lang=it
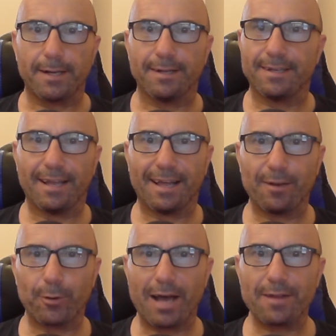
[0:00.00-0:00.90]

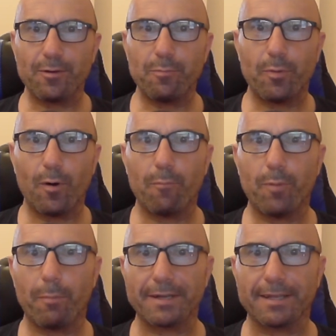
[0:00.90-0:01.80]
l'orario è un po', un
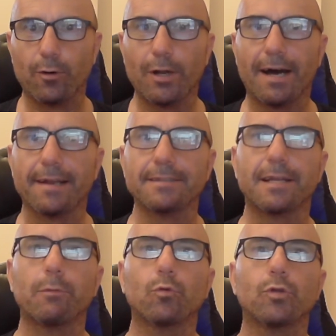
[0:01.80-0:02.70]
po', particolare,
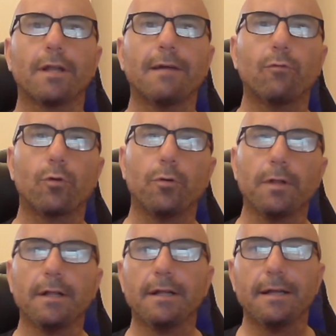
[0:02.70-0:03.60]
saremo tutti al lavoro,
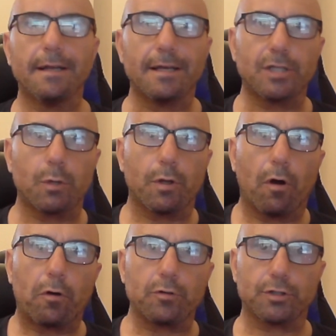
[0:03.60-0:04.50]
la
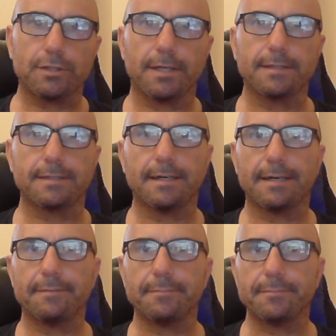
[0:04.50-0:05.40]
seguirò così
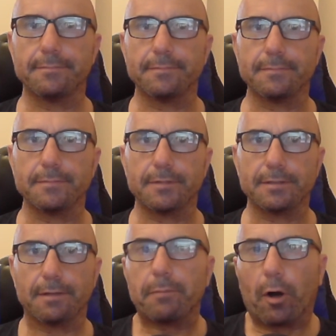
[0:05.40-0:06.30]
senza, mm,
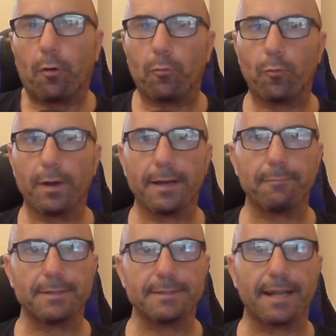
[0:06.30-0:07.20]
senza però comunque
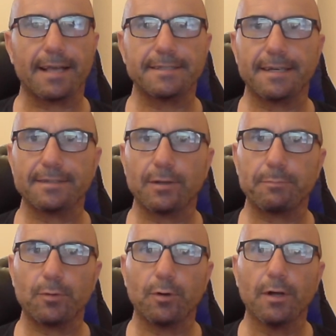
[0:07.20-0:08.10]
mi interessa,
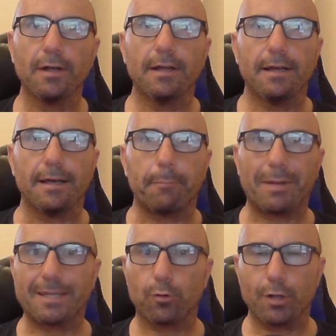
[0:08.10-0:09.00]
sento eh,
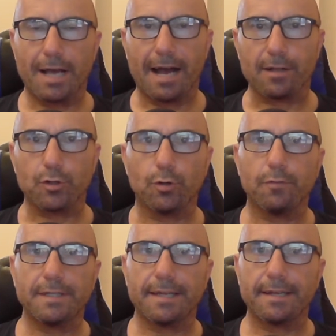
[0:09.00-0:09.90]
partito di calcio,
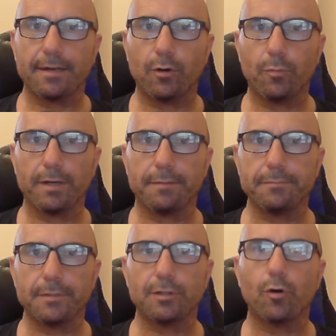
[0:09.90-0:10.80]
vedere come
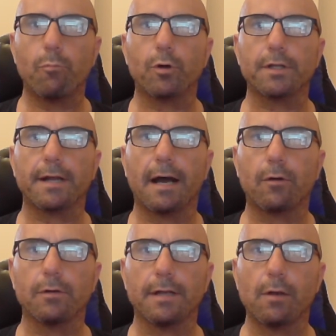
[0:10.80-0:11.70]
mh, mm, si comporterà
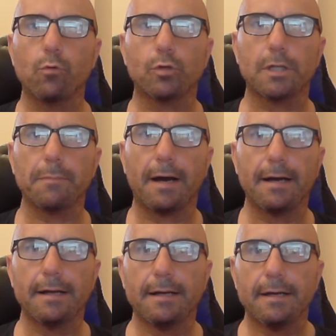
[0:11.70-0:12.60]
con,
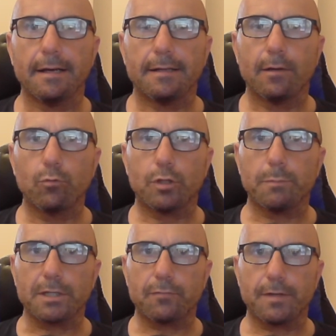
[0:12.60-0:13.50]
nell'ultima,
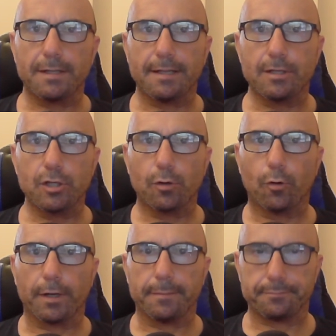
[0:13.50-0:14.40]
nell'ultima sfida del
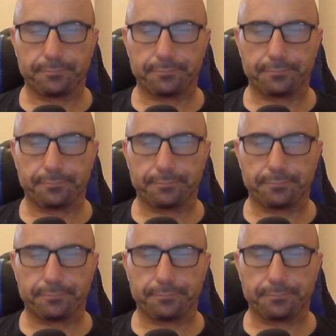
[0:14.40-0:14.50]
girone